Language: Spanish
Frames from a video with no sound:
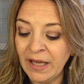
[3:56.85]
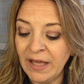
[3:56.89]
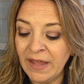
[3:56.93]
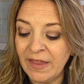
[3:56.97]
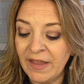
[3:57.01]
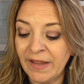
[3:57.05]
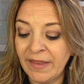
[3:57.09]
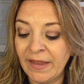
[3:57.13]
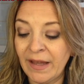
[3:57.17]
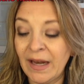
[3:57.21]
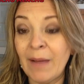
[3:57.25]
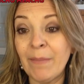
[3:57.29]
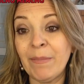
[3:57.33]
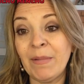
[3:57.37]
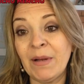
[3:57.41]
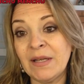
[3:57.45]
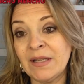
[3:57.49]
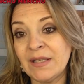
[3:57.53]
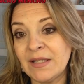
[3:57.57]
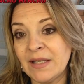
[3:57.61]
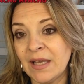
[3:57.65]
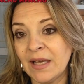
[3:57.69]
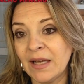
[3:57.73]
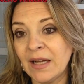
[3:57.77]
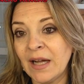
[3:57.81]
y hidrata la piel
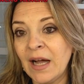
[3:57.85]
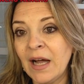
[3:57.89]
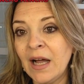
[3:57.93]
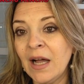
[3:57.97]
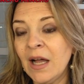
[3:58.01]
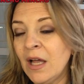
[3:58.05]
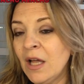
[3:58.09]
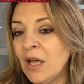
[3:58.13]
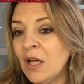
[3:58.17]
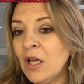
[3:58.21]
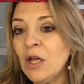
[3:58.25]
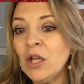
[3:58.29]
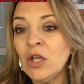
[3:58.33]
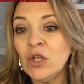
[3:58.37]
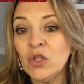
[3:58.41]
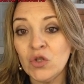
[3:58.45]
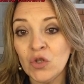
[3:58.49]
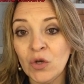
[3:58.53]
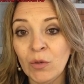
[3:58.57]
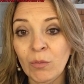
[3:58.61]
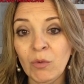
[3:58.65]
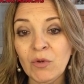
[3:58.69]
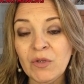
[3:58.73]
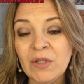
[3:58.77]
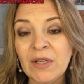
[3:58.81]
seca.
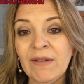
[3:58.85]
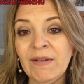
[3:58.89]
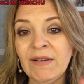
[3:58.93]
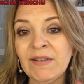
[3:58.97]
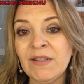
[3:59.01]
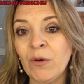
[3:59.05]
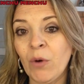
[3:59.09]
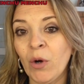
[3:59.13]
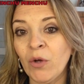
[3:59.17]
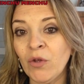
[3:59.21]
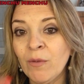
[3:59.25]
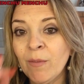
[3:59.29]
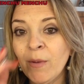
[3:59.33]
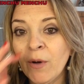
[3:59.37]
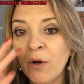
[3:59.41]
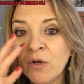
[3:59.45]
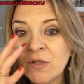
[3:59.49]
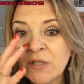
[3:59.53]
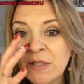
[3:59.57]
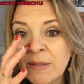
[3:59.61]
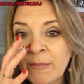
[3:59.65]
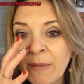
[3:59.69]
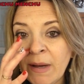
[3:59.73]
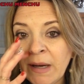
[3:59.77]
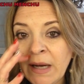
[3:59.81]
Yo muchas veces cuando mejor
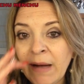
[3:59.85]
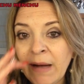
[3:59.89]
se me